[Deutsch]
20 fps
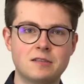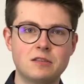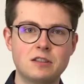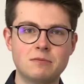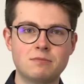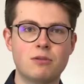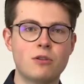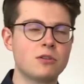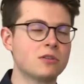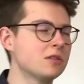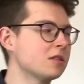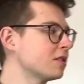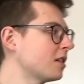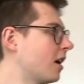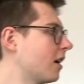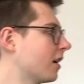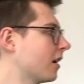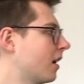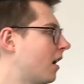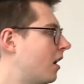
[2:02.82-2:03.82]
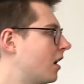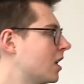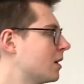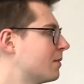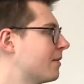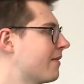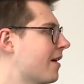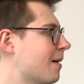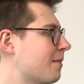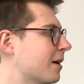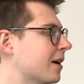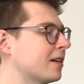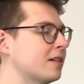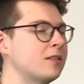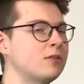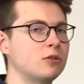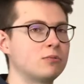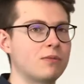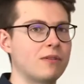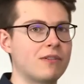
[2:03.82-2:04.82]
diesem Punkt zu sagen, alle
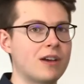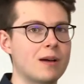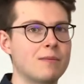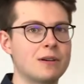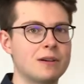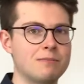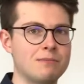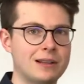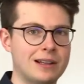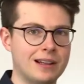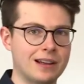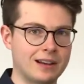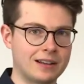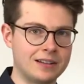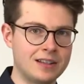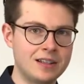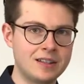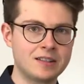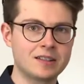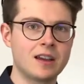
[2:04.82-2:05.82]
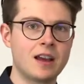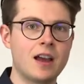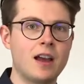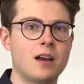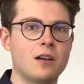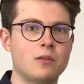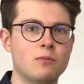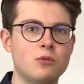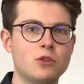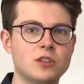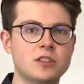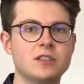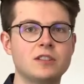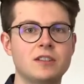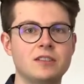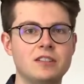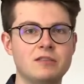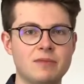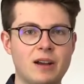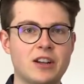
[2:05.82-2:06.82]
Bewerberinnen und Bewerber im mittleren Dienst müssen
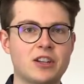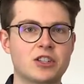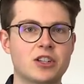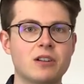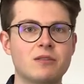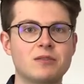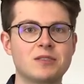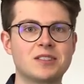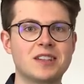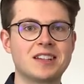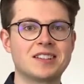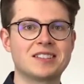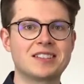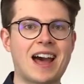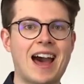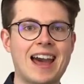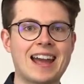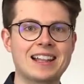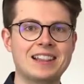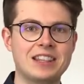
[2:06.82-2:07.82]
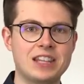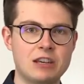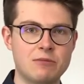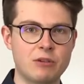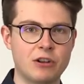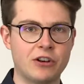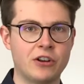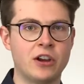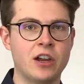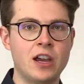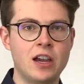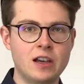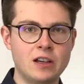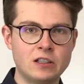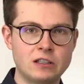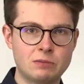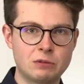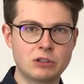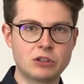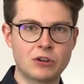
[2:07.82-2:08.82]
an diesem Einstellungstest teilnehmen.
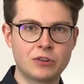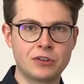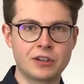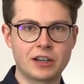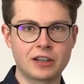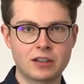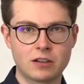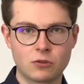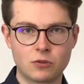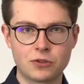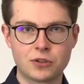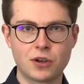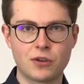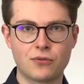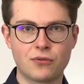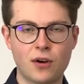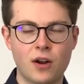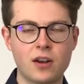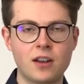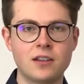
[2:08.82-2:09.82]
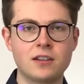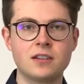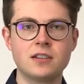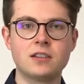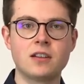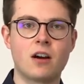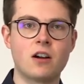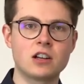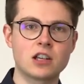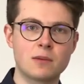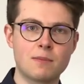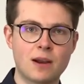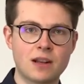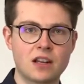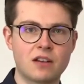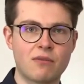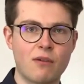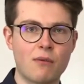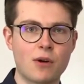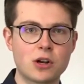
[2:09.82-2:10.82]
Insbesondere darunter fallen in der
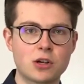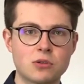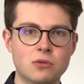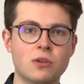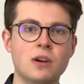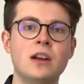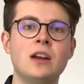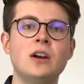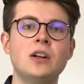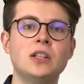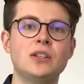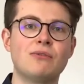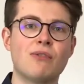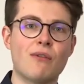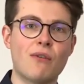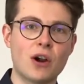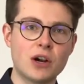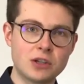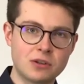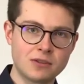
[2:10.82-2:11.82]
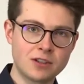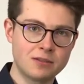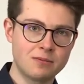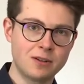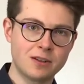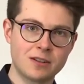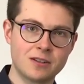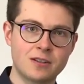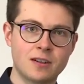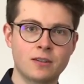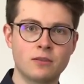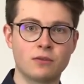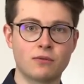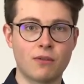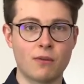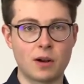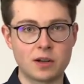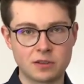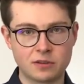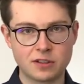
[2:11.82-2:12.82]
allgemeinen Verwaltung die Verwaltungswirtinnen und
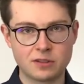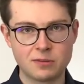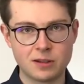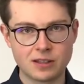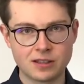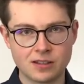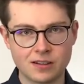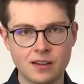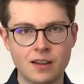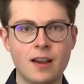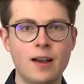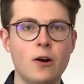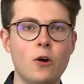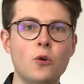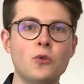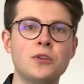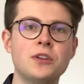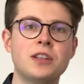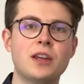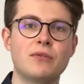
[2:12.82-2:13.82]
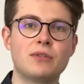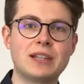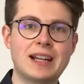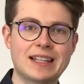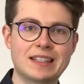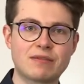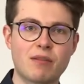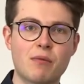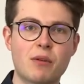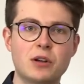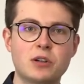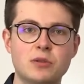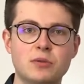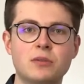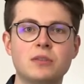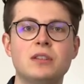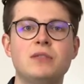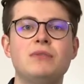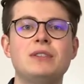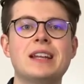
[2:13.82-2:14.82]
Verwaltungswirte und in der
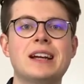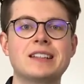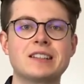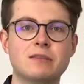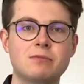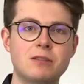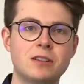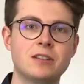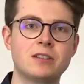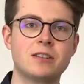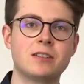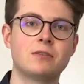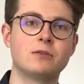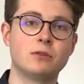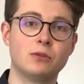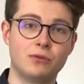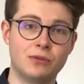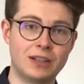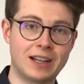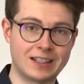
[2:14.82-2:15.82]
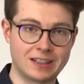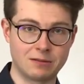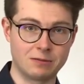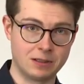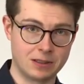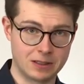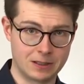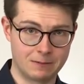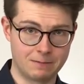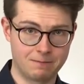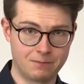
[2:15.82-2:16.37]
Finanzverwaltung die Finanzwirtinnen und Finanzwirte.